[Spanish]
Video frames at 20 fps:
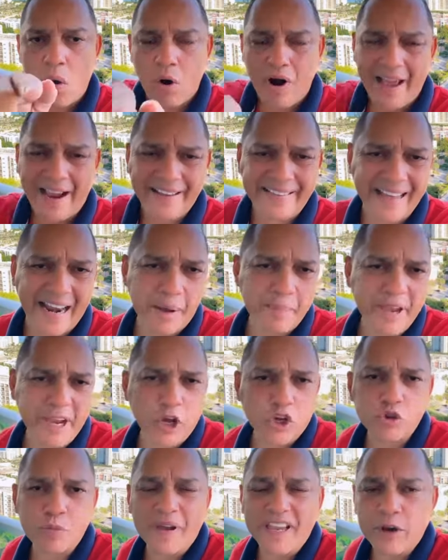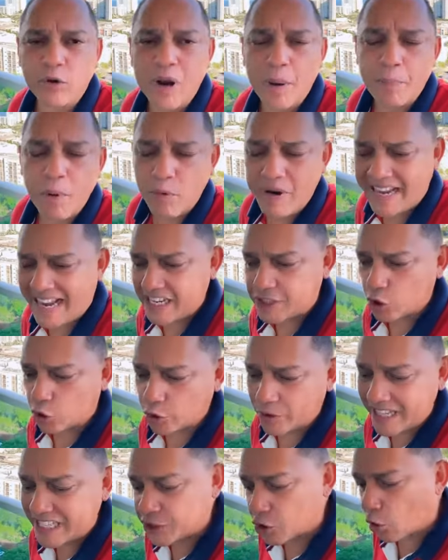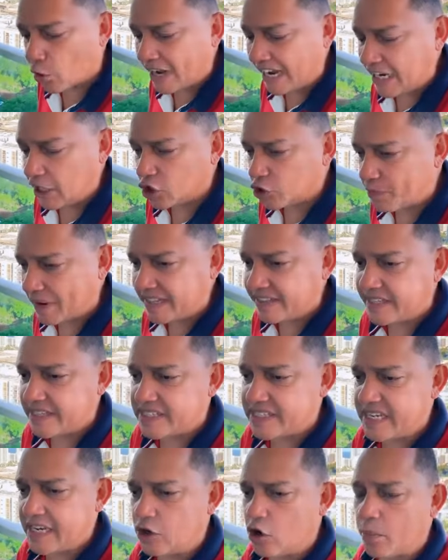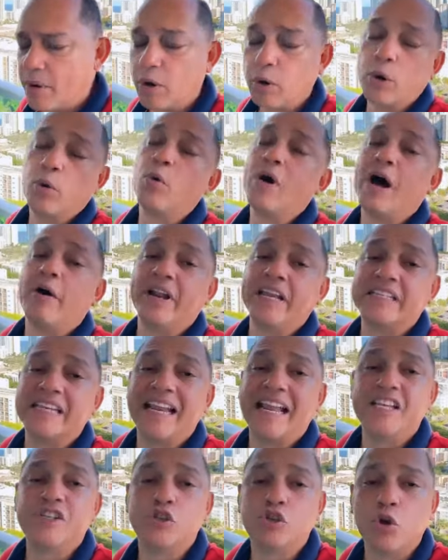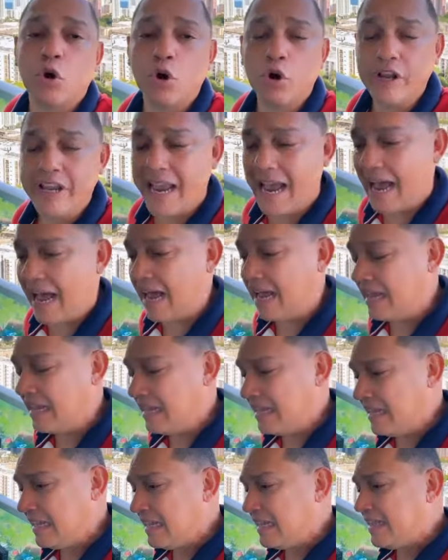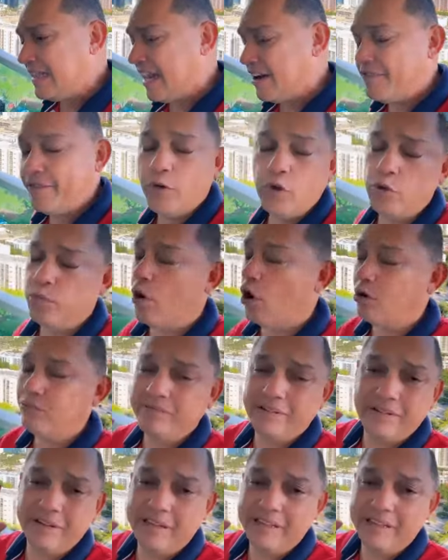Hola, ¿qué tal amigos? Me llegó una publicación donde escogen los 25 mejores jugadores en la historia del fútbol,